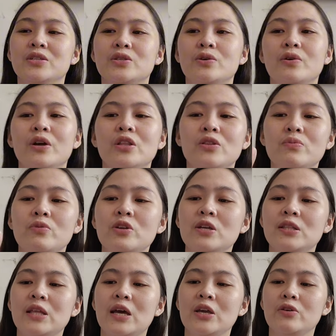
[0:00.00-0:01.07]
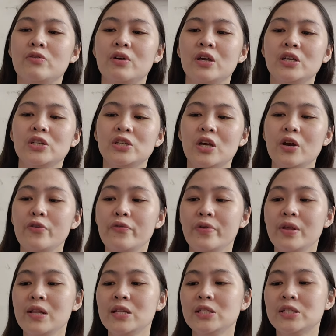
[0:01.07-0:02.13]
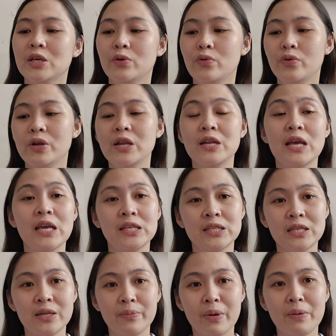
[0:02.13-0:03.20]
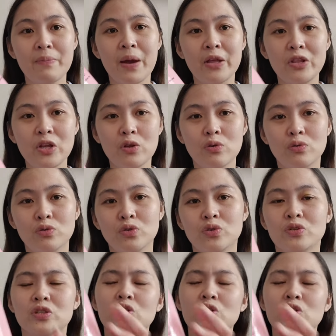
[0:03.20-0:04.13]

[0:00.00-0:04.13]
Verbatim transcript: So, ito muna tayo kay Shawil Sakura Niacinamide Body Lotion.